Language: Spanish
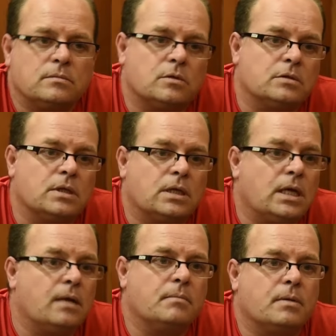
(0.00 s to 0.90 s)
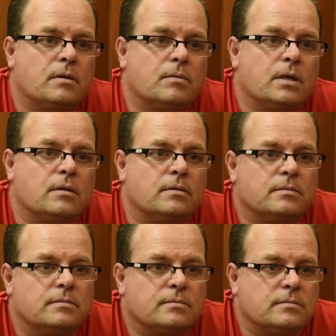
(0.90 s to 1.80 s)
No sé quién, pero bueno.
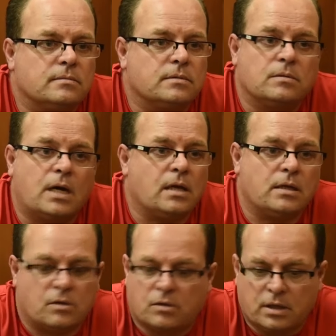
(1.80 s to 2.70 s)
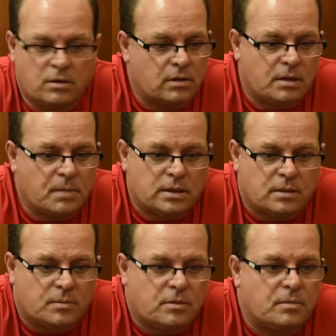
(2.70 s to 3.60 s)
Alguien ordenó que el
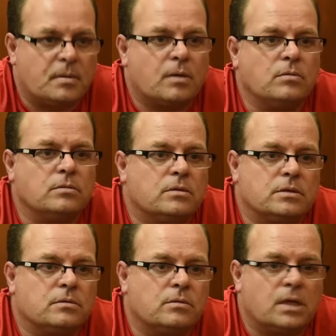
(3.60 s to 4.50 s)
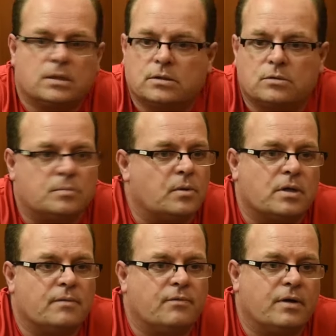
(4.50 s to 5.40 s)
matrimonio viva junto, eso nunca se supo
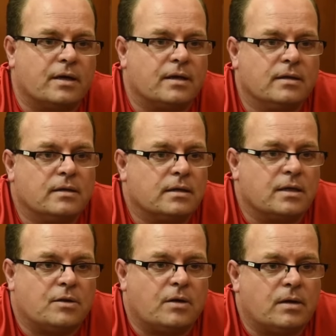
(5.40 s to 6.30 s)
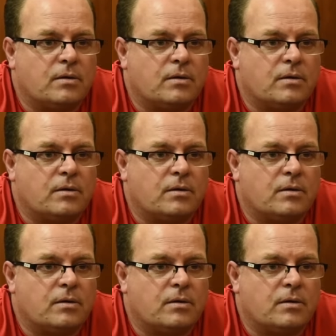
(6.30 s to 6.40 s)
quién fue y dio la